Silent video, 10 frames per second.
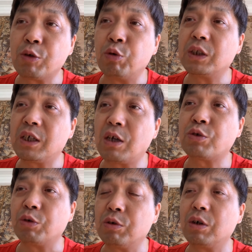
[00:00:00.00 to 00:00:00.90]
郭德纲
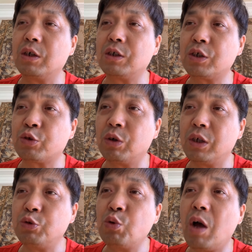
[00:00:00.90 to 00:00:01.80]
说过：“说
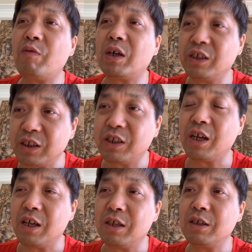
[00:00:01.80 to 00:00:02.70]
冤枉你的
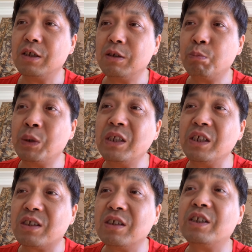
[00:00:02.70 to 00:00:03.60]
人，比你
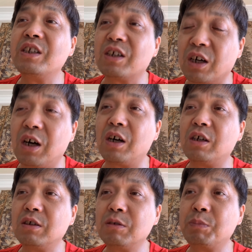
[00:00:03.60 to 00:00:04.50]
自己个儿，
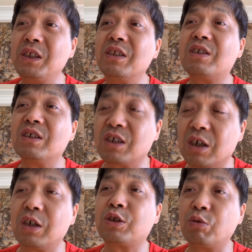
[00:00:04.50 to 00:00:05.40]
比你自个
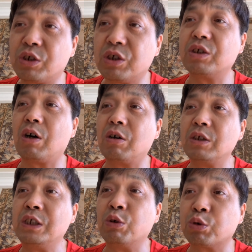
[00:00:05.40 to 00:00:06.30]
儿都知道你
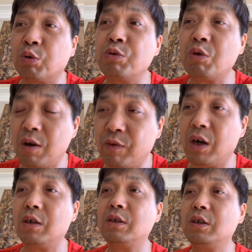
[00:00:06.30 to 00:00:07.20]
有多冤枉，
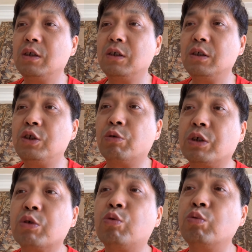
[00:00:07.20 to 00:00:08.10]
就是
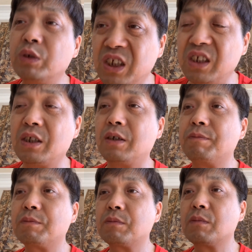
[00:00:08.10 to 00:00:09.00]
故意
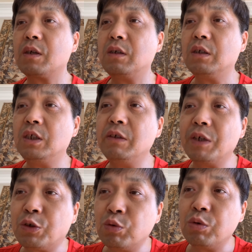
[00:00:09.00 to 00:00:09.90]
的。”因为
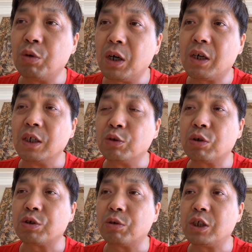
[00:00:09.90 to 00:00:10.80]
中国很多时
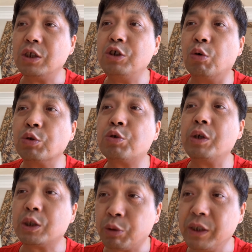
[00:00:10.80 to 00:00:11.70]
候是有罪
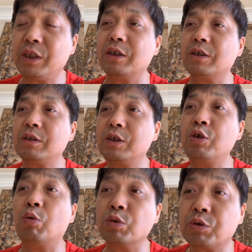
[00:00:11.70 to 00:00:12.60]
推定，
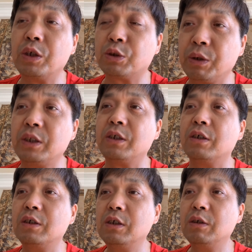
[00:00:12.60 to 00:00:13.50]
有罪推定，
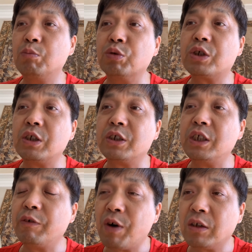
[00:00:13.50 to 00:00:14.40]
不是西
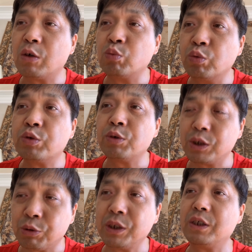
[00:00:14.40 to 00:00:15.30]
方的无罪
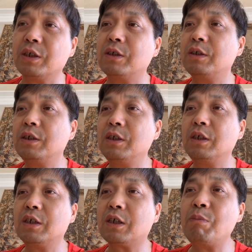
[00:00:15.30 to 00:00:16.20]
推定，
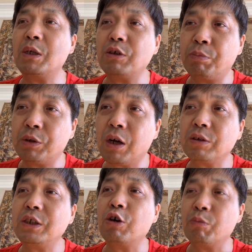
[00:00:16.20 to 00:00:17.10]
根本就不知道
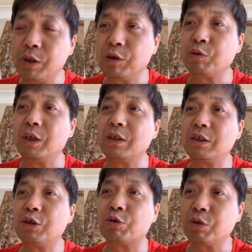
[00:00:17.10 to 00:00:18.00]
你有没有罪，
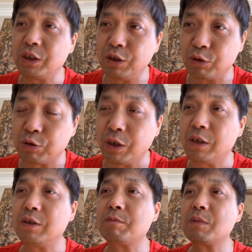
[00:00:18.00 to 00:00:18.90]
就说你有罪，
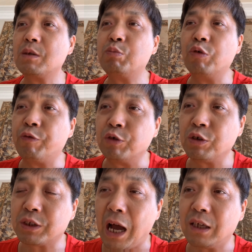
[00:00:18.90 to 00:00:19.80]
不服就
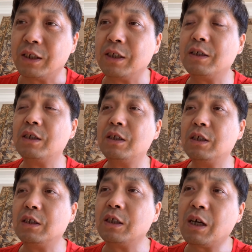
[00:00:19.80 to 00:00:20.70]
打你。
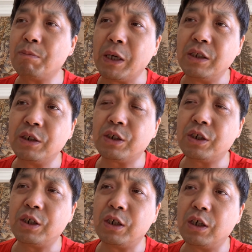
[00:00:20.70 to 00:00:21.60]
你看北京
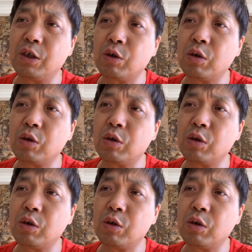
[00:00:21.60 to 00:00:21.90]
市。